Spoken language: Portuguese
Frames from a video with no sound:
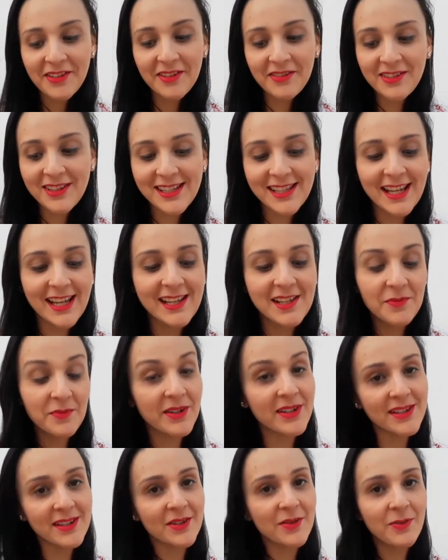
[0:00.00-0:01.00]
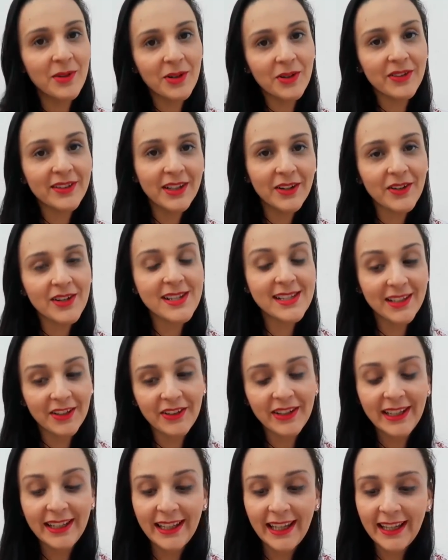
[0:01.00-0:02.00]
pra vocês uma, uma outra coisa que
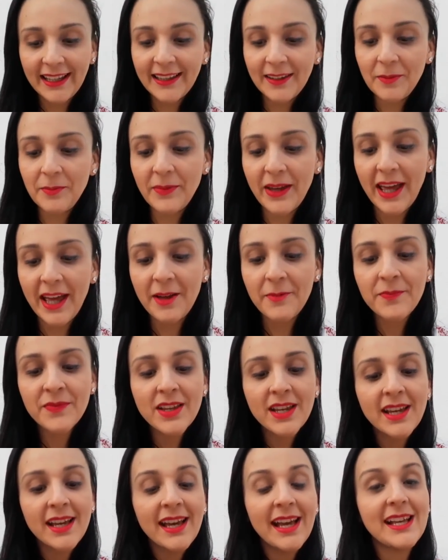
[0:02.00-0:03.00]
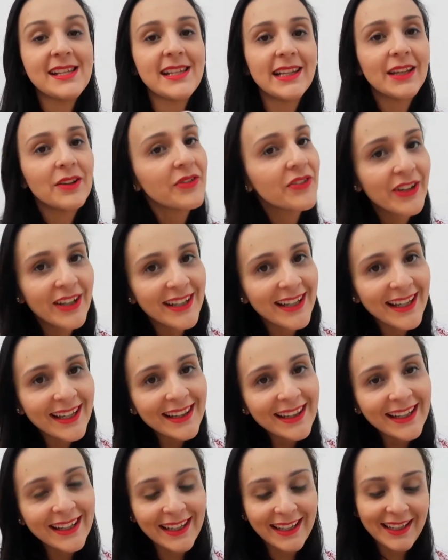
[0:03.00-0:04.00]
eu ganhei também. Esse aqui foi da
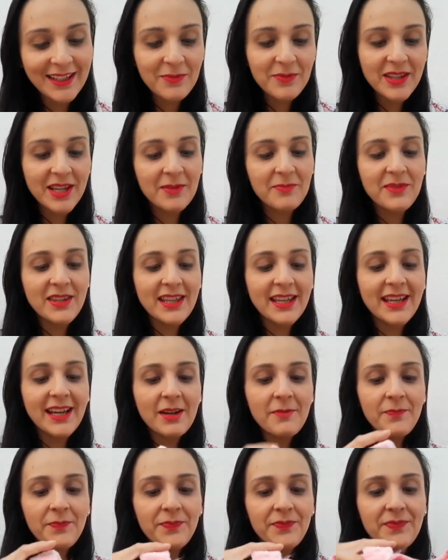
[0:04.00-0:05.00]
Elaine, minha amiga.